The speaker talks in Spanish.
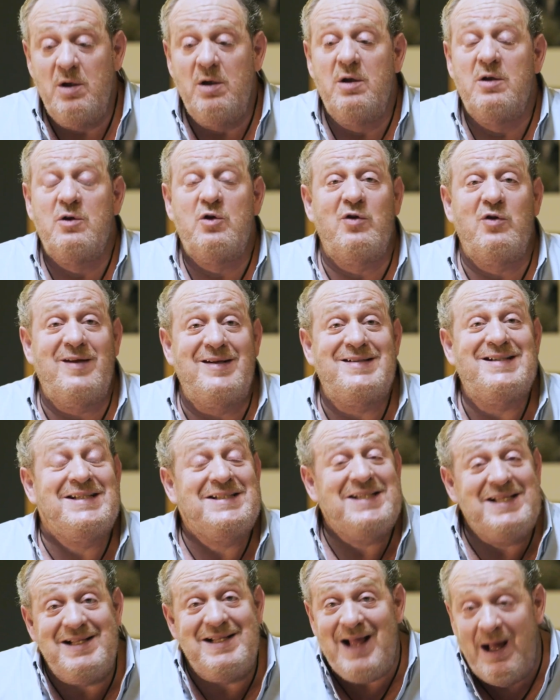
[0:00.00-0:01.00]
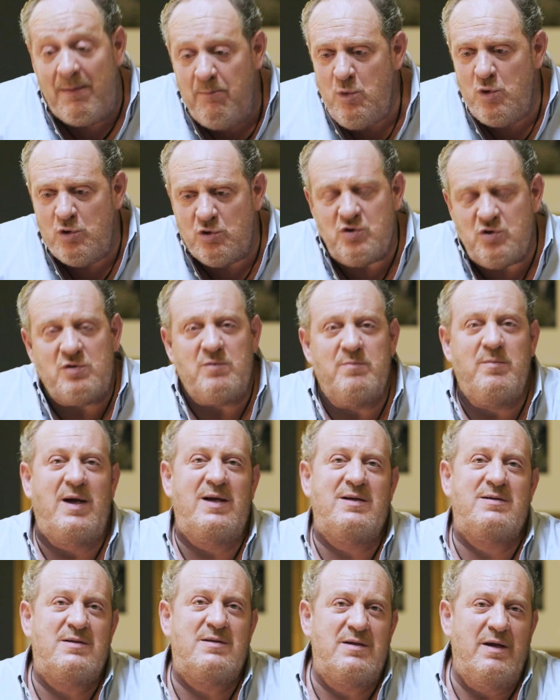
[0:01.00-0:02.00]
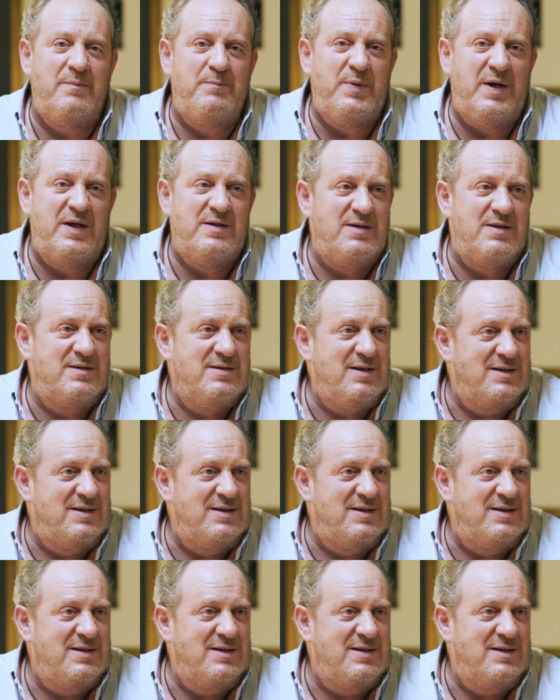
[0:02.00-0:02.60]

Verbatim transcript: Entonces necesitamos más empresas,